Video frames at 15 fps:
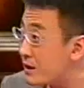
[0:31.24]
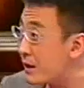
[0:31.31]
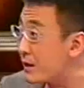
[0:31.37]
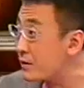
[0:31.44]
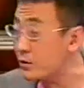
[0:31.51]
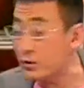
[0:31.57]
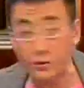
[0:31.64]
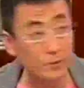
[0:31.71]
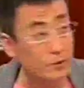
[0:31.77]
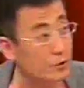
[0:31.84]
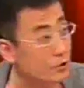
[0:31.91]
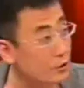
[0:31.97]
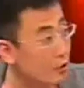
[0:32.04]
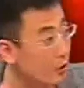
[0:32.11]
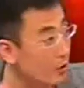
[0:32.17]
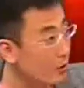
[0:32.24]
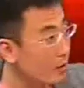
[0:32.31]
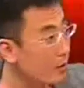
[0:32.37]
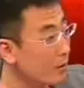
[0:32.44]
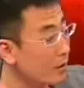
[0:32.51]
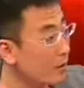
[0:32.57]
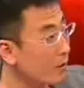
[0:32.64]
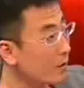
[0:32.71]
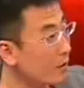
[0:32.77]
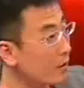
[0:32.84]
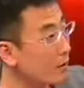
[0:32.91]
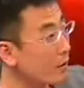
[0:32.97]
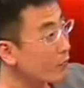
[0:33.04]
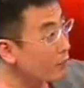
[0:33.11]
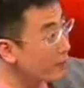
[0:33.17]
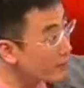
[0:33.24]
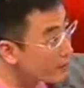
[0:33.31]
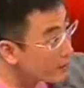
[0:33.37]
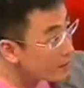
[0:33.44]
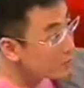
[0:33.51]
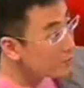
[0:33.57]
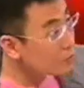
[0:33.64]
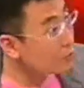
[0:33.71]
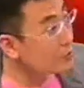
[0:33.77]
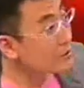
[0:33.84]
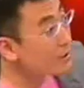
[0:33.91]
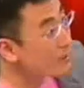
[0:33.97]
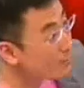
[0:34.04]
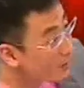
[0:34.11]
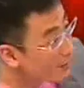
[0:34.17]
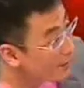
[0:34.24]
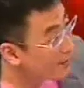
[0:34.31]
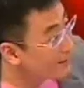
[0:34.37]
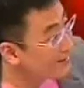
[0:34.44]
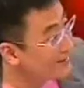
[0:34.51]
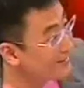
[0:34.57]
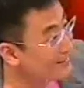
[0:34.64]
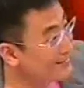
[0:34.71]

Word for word: 叶舰是不是就是这个？对对，老佛爷还造军舰吗？很有